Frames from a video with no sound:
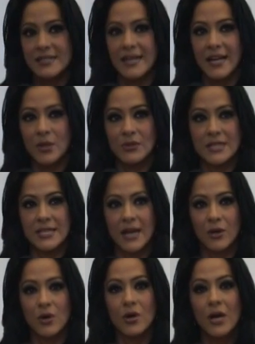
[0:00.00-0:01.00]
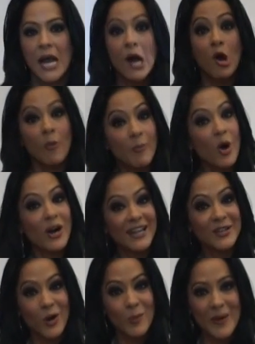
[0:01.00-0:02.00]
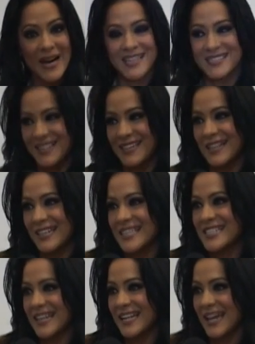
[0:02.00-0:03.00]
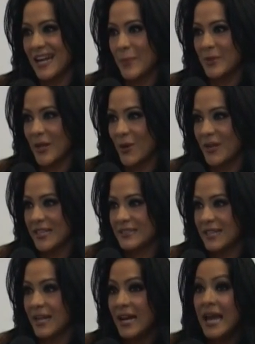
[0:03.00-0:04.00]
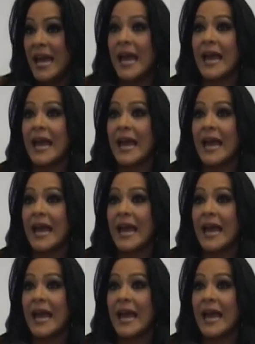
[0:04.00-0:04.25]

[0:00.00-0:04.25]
las escenas donde salgo con poca ropa, Secret Lingerie es la protagonista.